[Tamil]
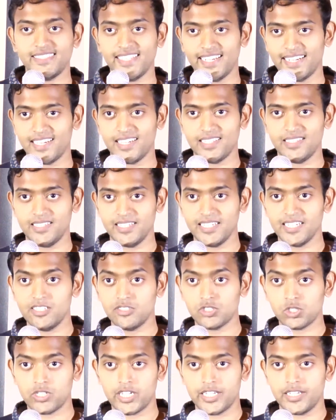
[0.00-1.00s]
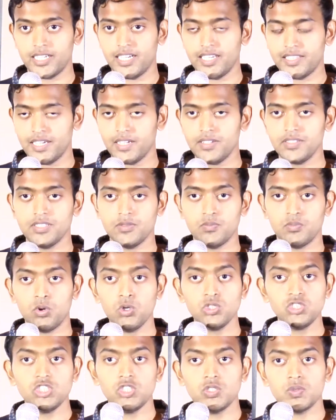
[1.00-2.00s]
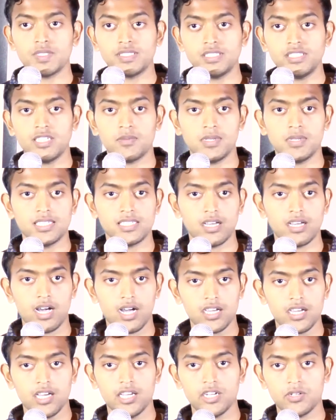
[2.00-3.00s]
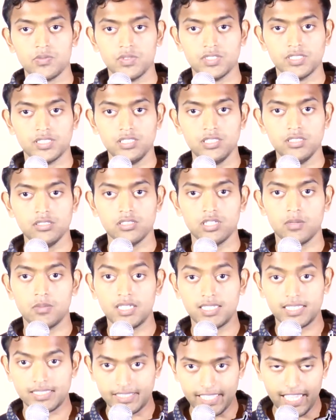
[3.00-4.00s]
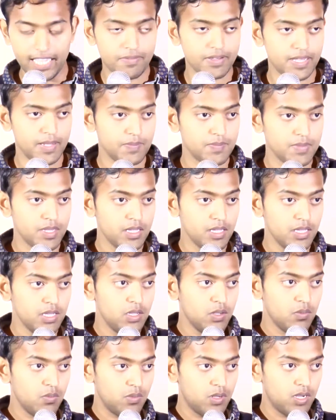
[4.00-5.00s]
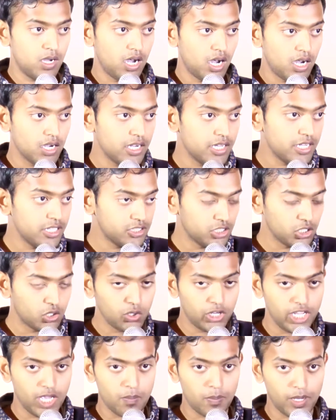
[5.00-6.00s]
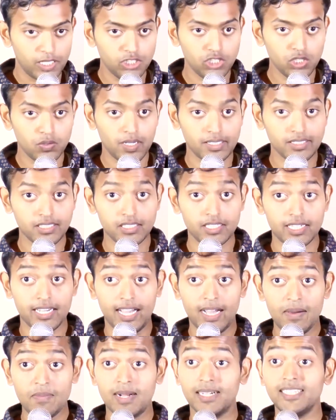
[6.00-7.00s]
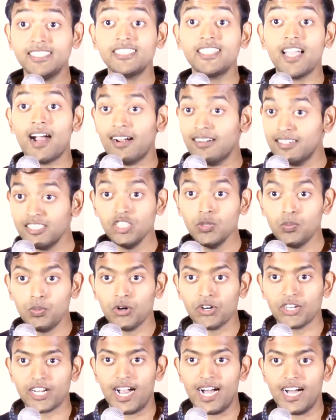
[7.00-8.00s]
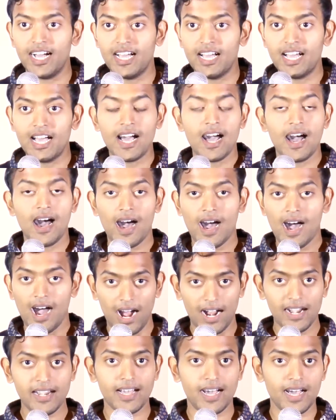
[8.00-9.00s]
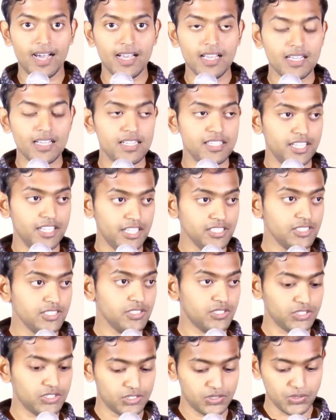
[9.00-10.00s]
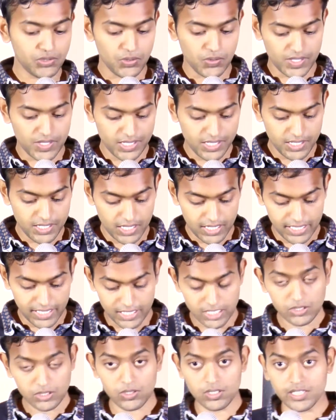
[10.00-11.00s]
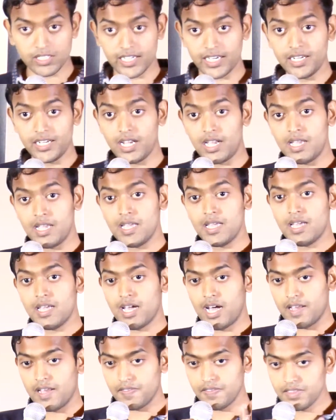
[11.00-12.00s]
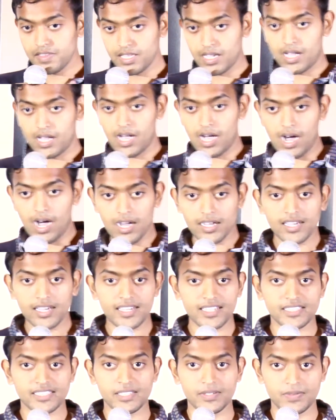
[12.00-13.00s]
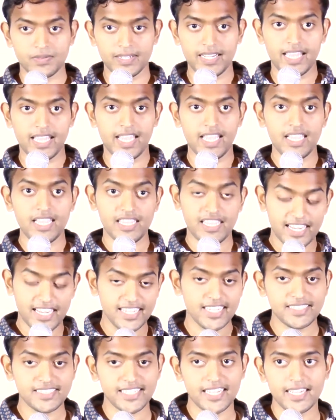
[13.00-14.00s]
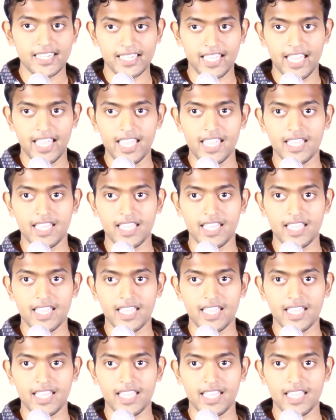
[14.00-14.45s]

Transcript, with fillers: தேடாதீர்கள்னு சொல்கிறார் அதாவது போஜனம் வந்து நம்மளுக்கு ஆகாரம் வந்து நம்மளுக்கு தேவை ஆகாரத்துக்குரிய பஞ்சம் வந்ததுன்னா மனுஷன் அழிந்து போகிறான் ஆனால் இயேசு கிறிஸ்து வந்து என்ன சொல்கிறார் அந்த ஆகாரத்தை விட என்ன தேடுங்க